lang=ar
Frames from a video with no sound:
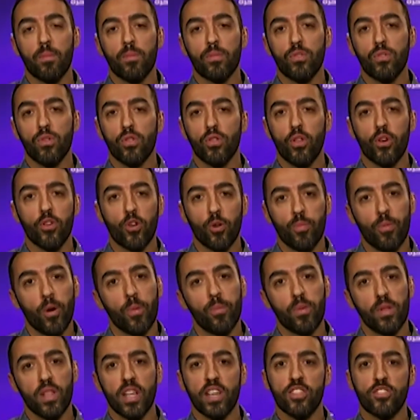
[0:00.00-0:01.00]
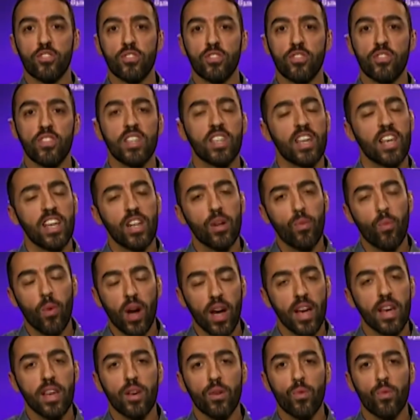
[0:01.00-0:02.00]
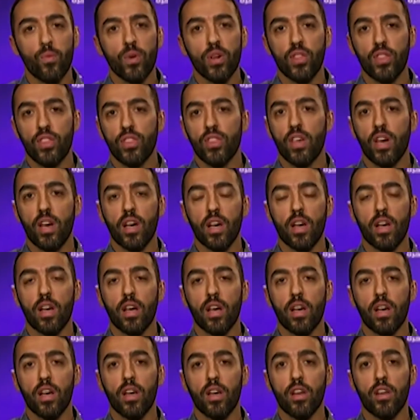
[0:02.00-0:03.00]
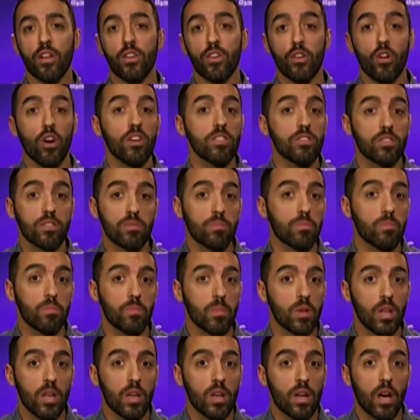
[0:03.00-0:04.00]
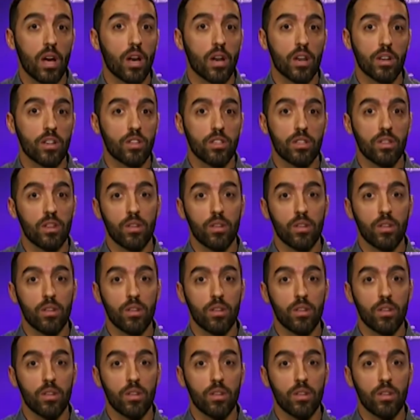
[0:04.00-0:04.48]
أن بإمكانهم الإفلات آه، من uh,